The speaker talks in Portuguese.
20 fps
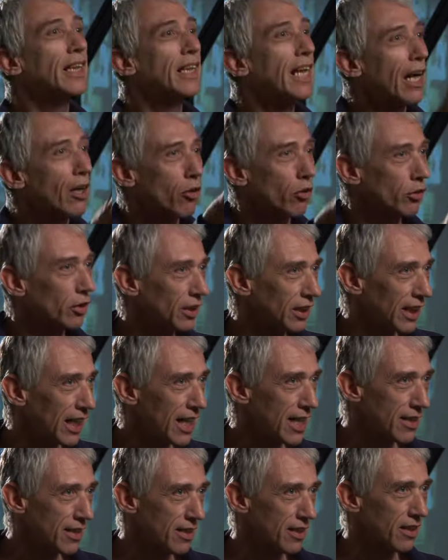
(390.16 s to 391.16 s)
que
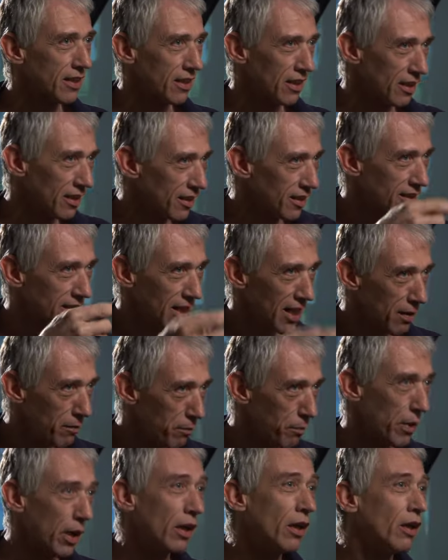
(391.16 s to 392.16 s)
acontece
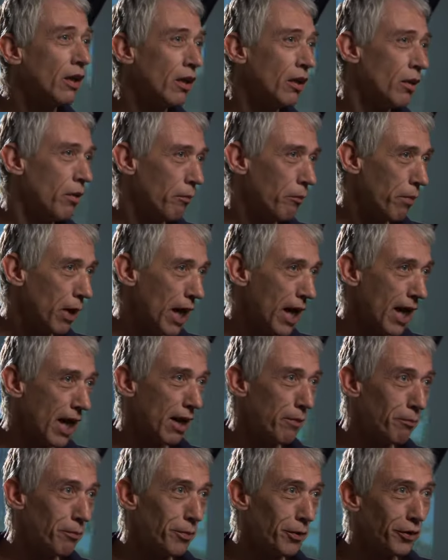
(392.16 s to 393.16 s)
sempre
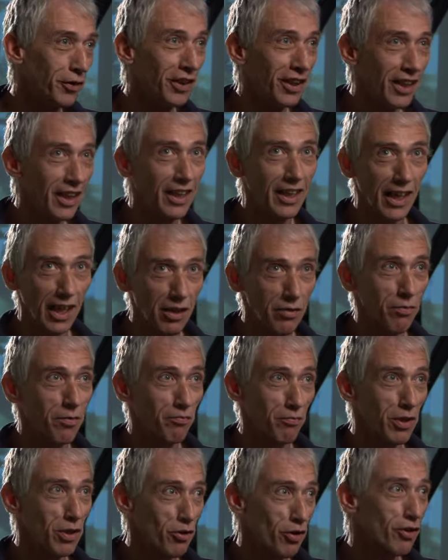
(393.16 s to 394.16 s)
para poder a
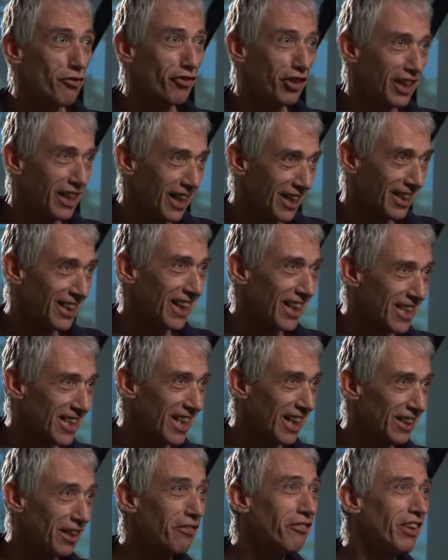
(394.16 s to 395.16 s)
pessoa ficar
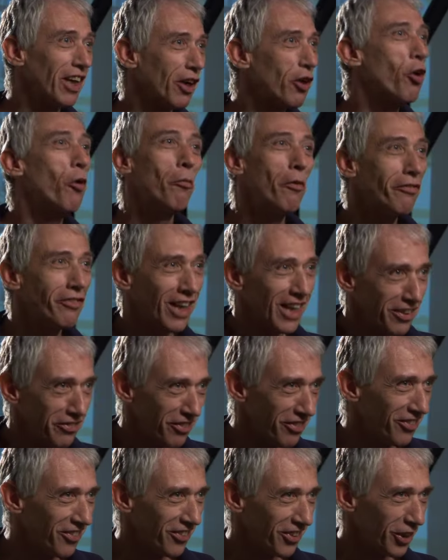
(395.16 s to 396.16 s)
interessada em ver como vai
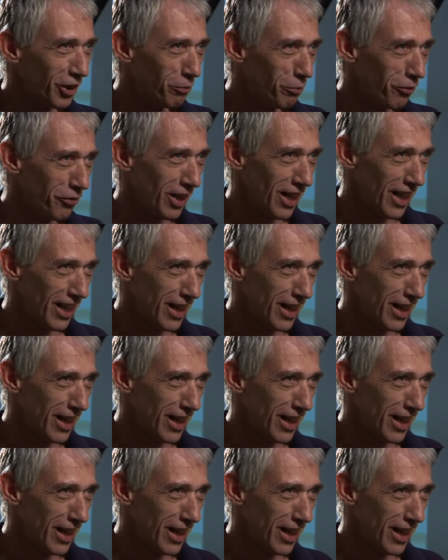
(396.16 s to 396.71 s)
como vai